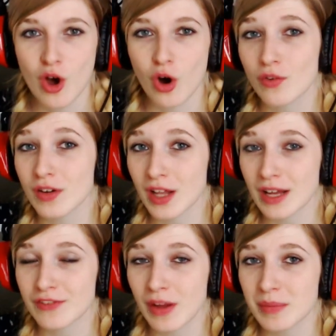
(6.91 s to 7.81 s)
On va dans la
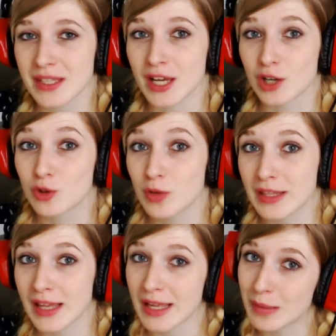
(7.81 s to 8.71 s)
famille
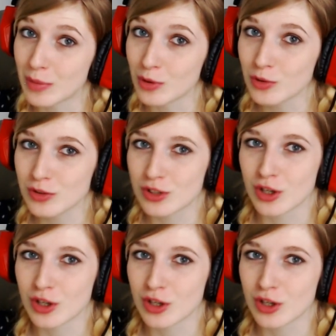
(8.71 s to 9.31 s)
Queen et Bloods